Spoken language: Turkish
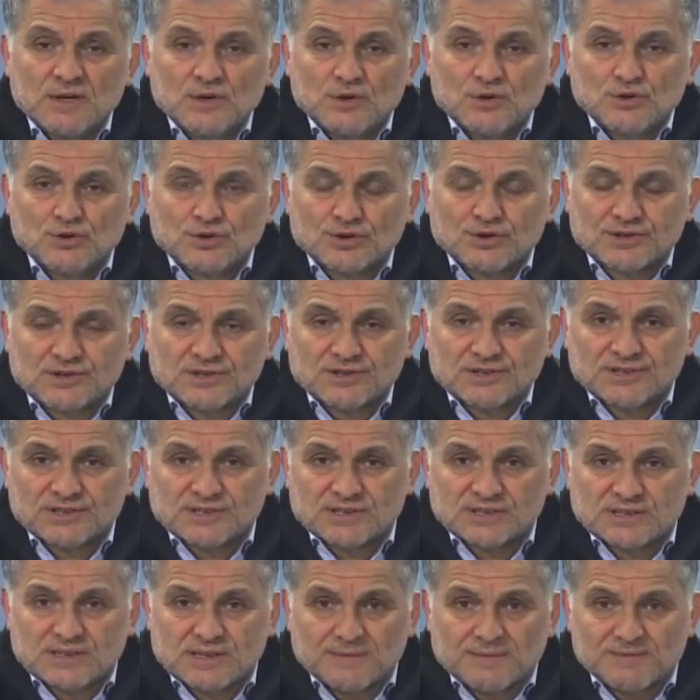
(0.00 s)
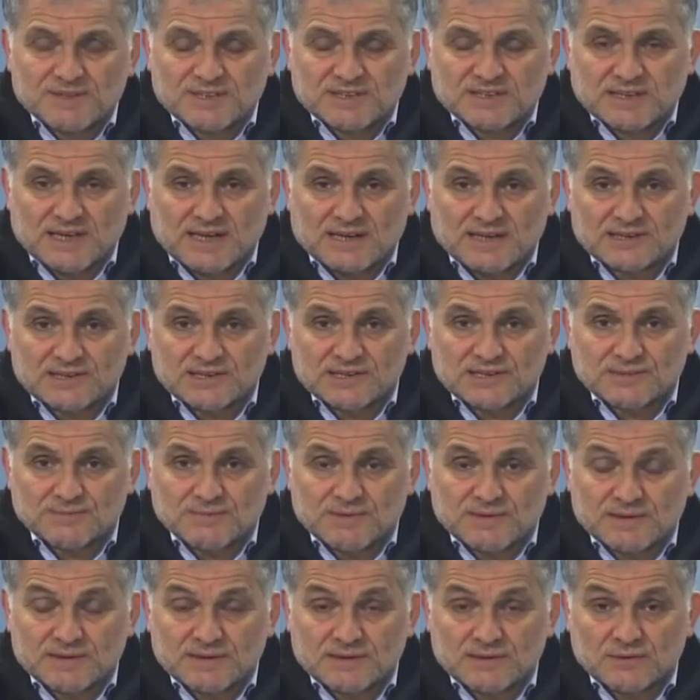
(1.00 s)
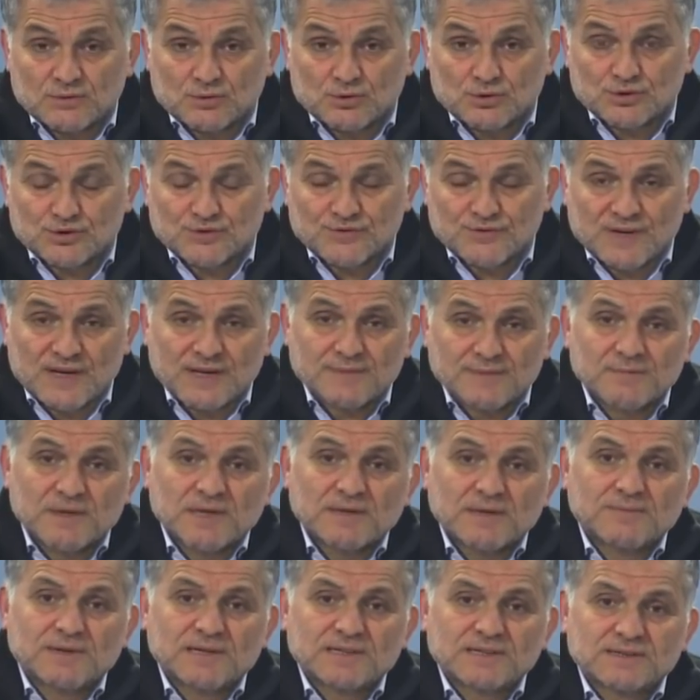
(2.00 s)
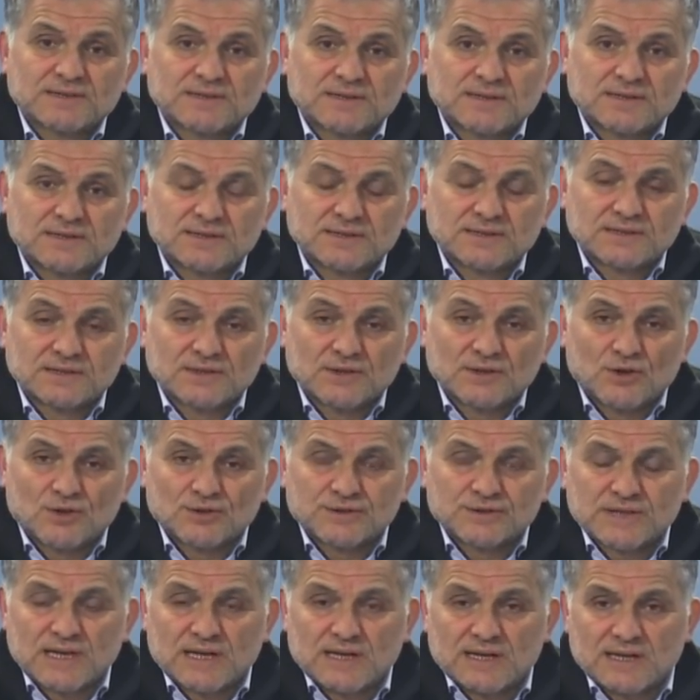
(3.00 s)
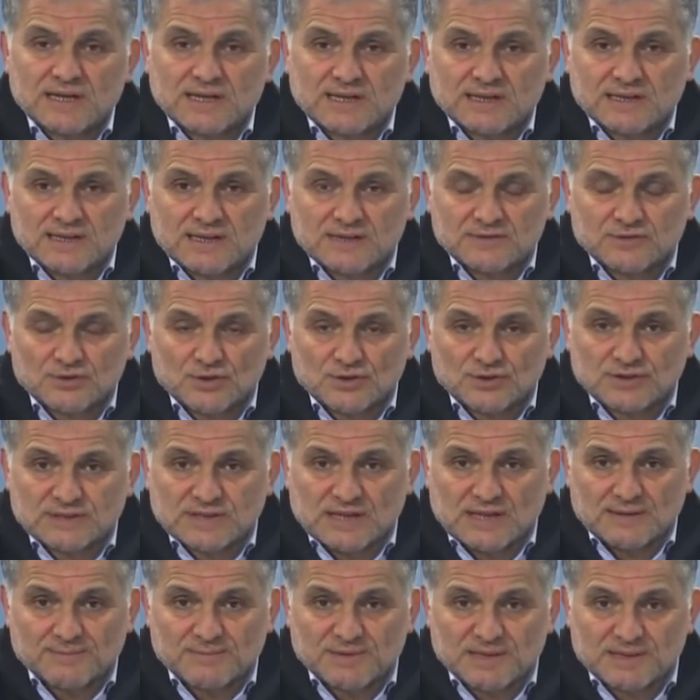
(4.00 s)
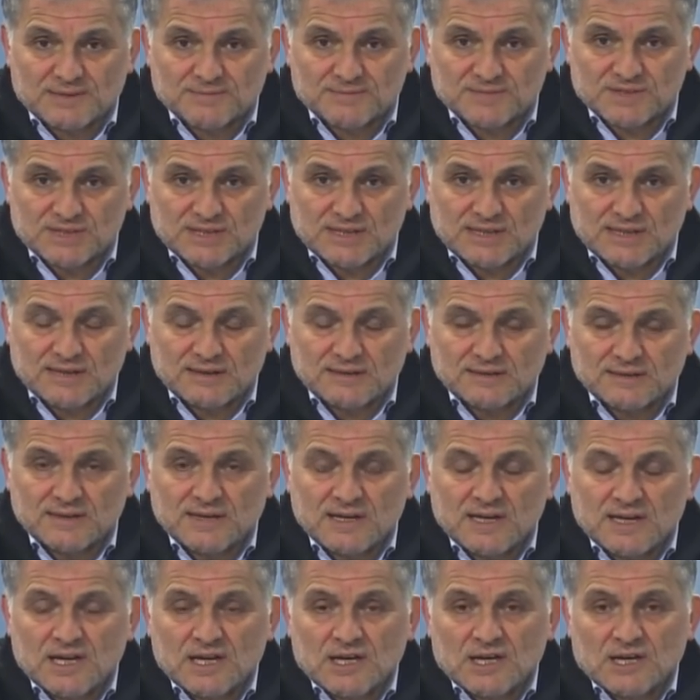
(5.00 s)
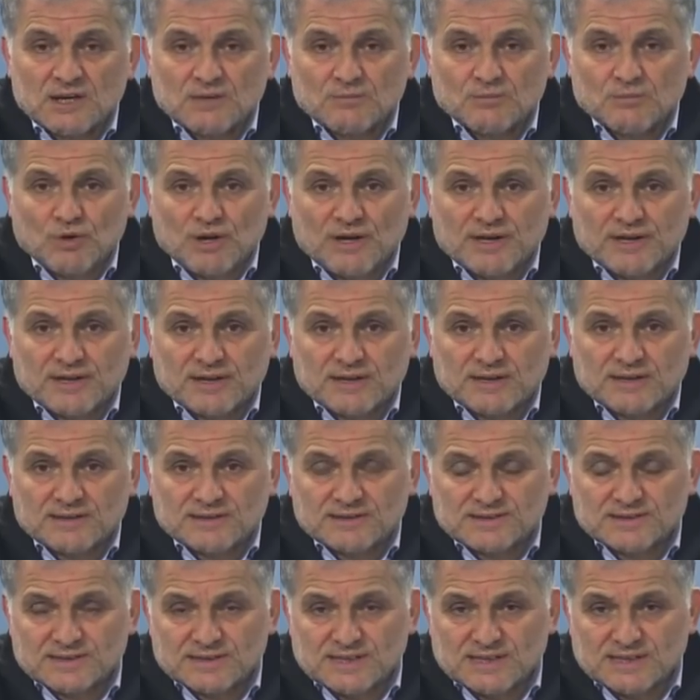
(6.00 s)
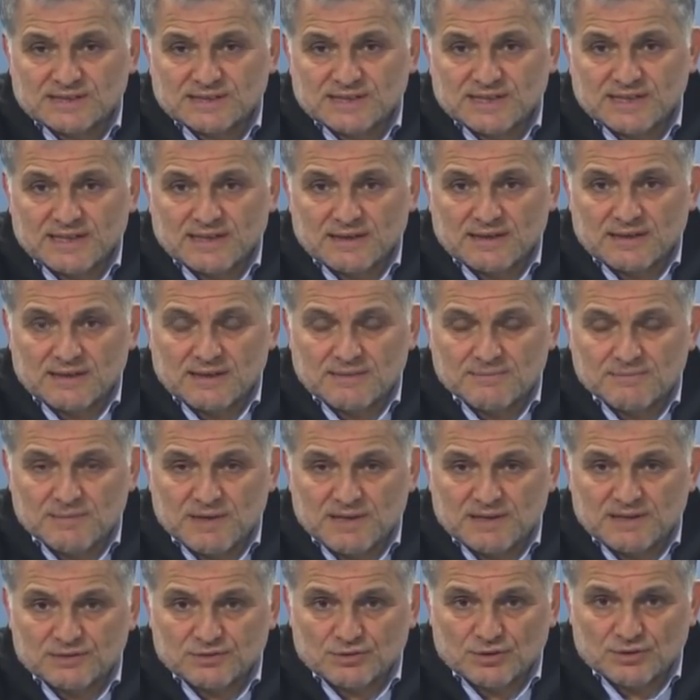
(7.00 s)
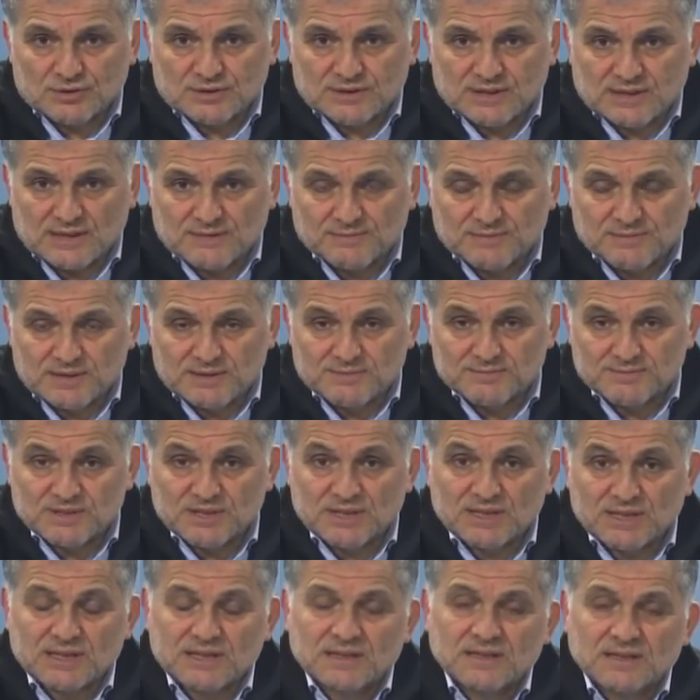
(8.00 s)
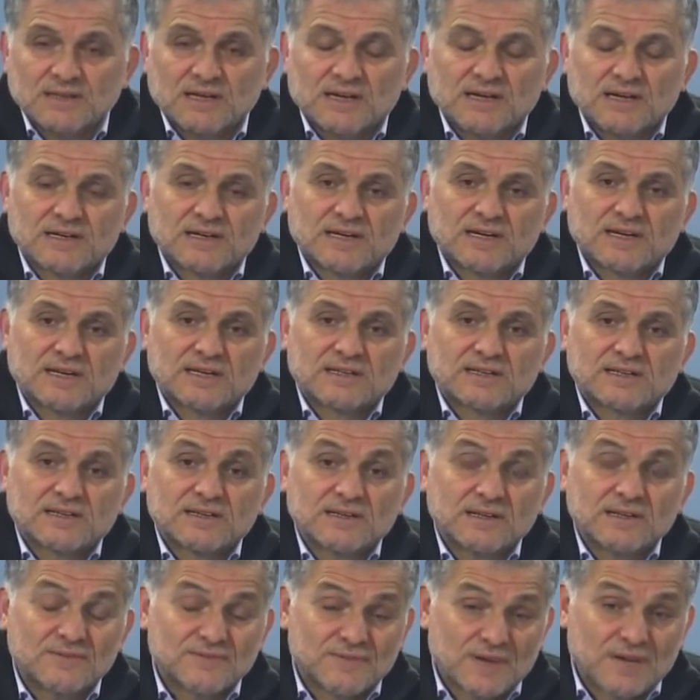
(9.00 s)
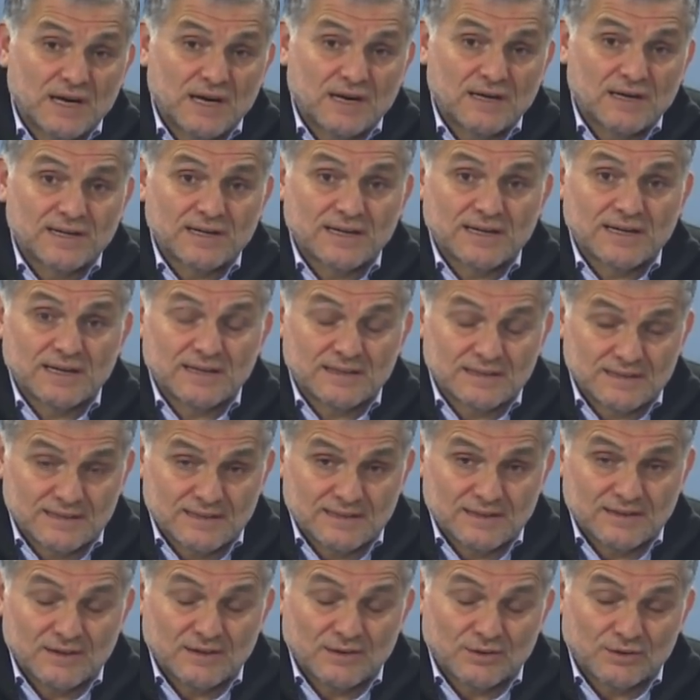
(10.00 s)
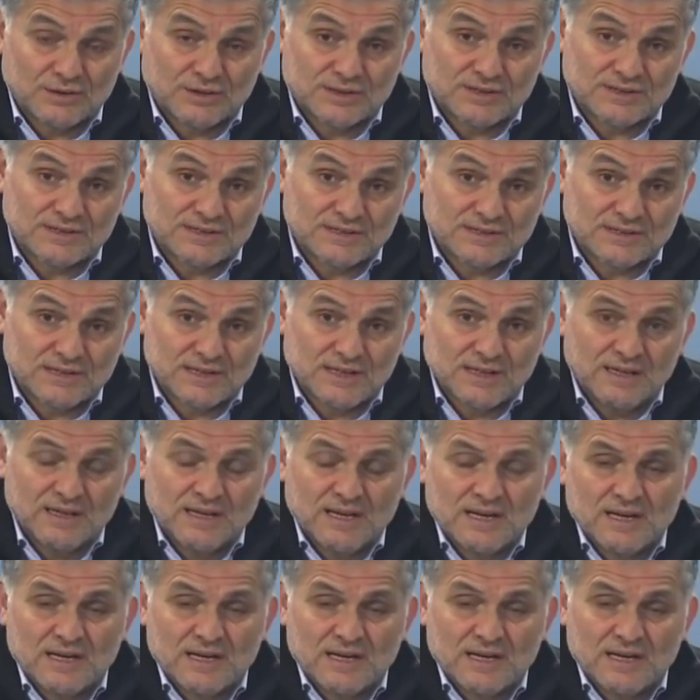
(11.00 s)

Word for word: yurt dışında bir tartışmanın uç vermeye başladığını, özellikle sosyal bilimciler, bu hareketin içerisinde yer alan bazı sosyal bilimcilerin hareketi ve hareketin ötesinde,